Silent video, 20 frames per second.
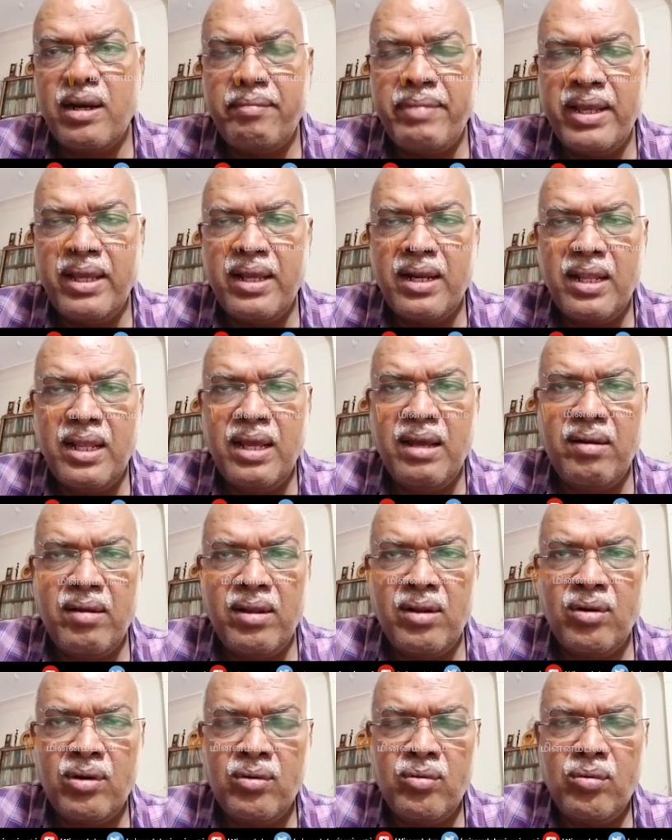அப்படிங்கிறது தான்
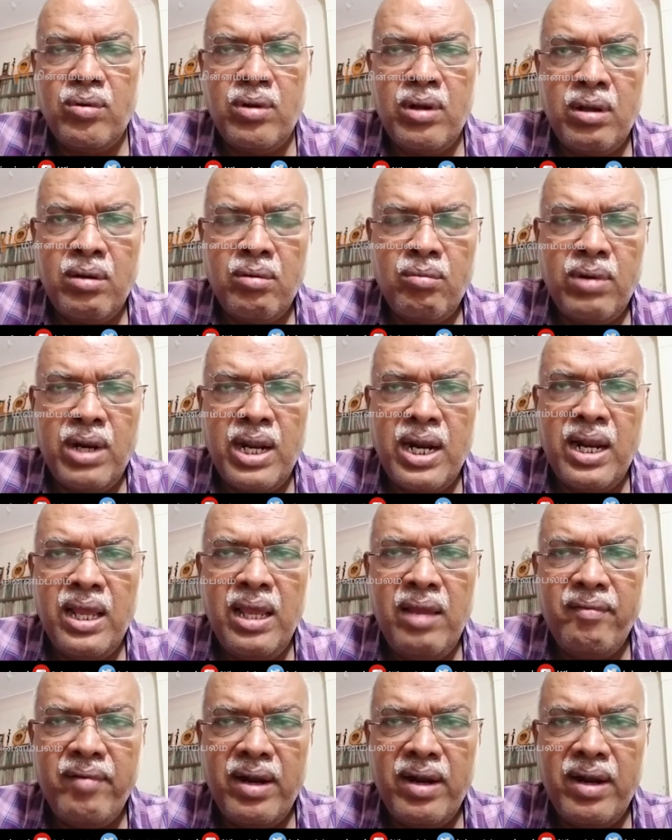உண்டான